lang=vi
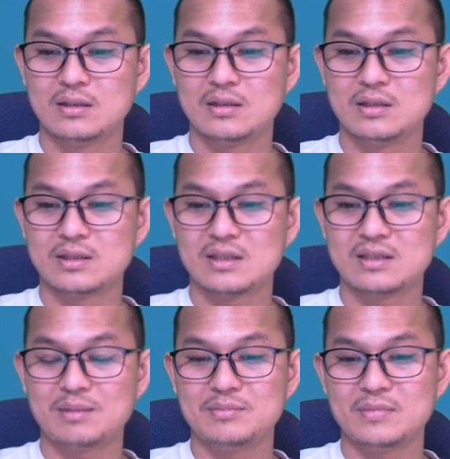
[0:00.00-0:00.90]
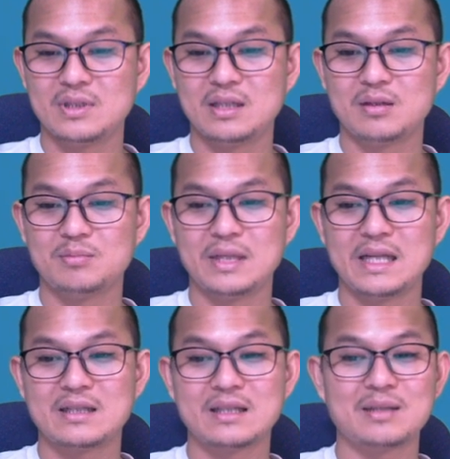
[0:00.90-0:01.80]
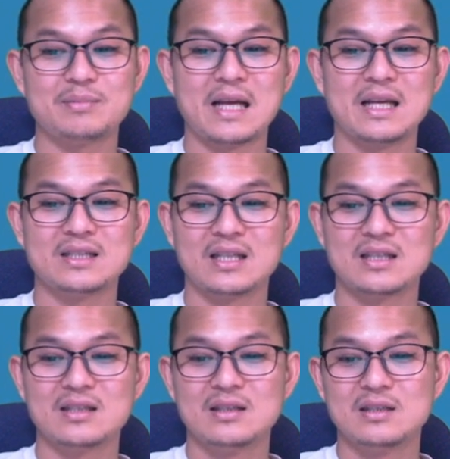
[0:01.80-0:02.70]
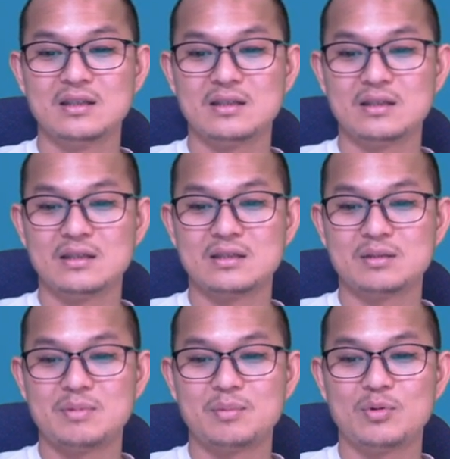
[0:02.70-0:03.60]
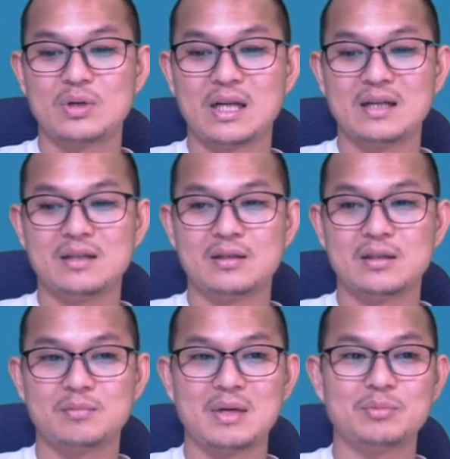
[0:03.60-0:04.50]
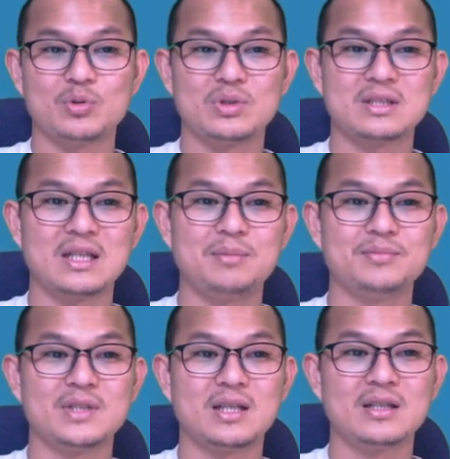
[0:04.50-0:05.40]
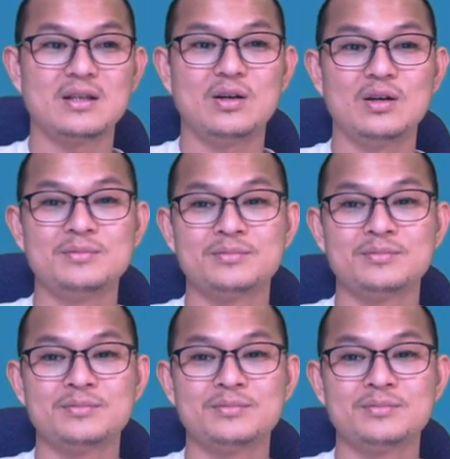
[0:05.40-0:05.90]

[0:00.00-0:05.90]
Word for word: ờ, chất sập này mình lại chất sập này chẳng ờ, smartphone này bàn tụ chất sập chẳng có